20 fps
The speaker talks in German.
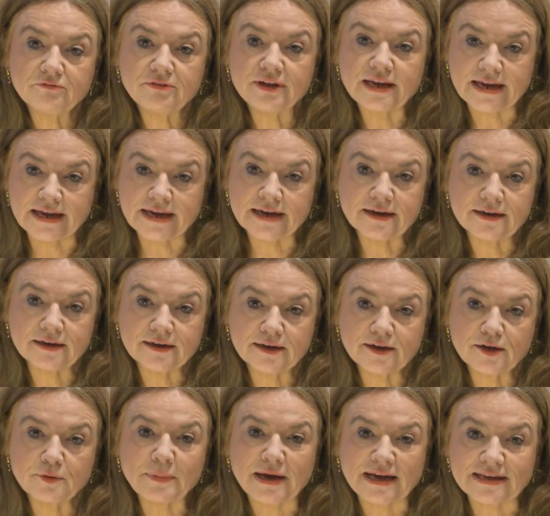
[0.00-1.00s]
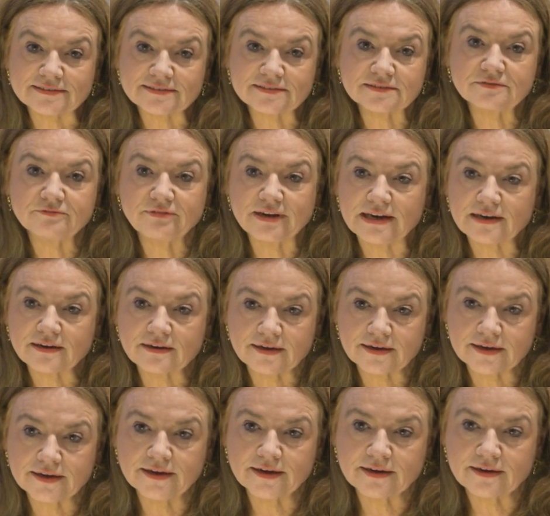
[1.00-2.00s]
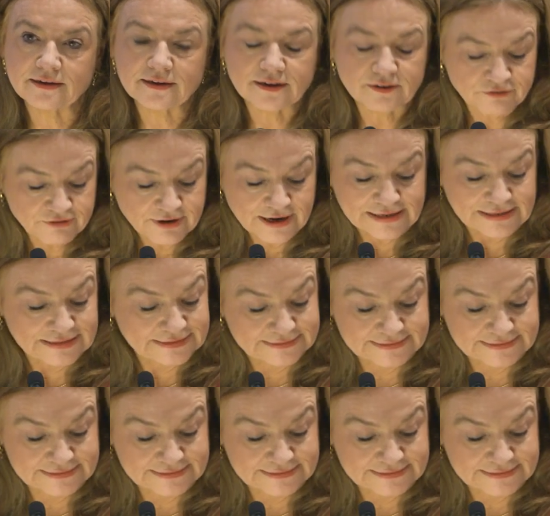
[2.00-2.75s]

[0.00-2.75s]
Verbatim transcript: wie er im Ersten Weltkrieg gefallen